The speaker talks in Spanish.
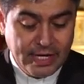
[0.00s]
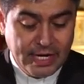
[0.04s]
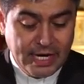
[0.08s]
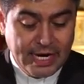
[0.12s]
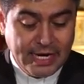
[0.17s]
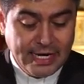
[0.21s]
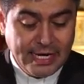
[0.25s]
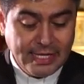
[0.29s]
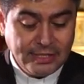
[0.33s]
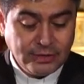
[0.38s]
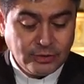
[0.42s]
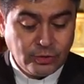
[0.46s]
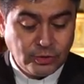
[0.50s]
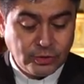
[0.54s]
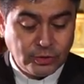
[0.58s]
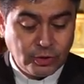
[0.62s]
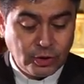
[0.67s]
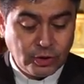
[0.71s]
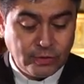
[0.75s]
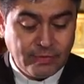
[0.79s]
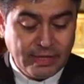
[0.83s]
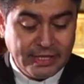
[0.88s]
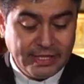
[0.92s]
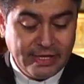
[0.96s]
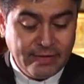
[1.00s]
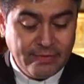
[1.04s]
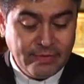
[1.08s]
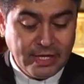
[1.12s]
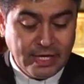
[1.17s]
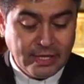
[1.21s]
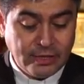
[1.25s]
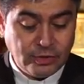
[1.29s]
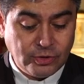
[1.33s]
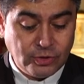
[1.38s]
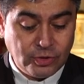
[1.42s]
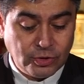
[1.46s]
En estos dos
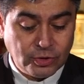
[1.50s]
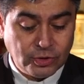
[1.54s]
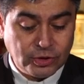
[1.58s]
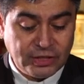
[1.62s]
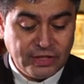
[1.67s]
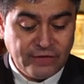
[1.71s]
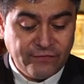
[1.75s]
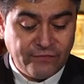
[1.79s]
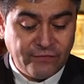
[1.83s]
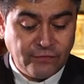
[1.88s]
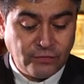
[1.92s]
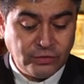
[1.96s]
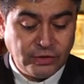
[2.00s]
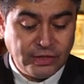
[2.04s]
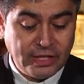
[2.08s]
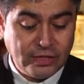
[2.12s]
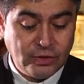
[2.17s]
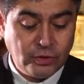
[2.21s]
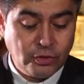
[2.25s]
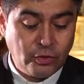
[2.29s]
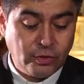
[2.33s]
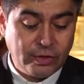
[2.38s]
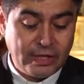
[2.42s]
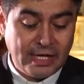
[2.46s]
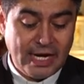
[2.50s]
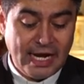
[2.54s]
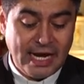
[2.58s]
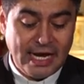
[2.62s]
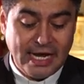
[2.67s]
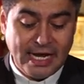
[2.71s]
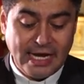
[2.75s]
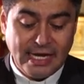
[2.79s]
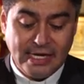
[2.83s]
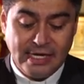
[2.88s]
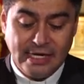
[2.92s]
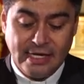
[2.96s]
mandamientos se fundan toda la
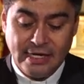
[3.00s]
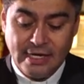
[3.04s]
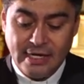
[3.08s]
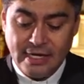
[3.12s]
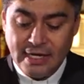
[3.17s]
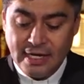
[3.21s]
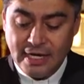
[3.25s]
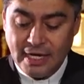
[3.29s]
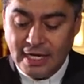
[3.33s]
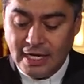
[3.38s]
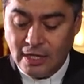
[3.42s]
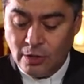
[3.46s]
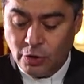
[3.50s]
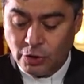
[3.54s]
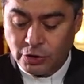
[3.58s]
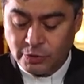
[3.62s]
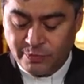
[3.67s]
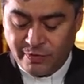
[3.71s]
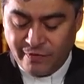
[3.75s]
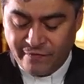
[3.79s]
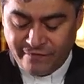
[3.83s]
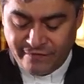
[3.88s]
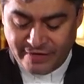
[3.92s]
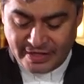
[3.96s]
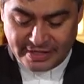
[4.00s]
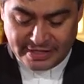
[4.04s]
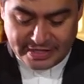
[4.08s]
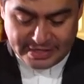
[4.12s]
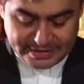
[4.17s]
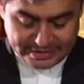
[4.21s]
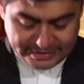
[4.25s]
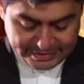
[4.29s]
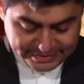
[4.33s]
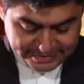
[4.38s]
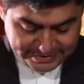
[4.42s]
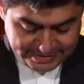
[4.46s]
ley y los
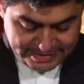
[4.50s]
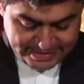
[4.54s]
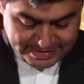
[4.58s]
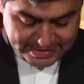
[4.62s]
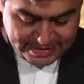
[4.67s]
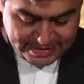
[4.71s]
profetas.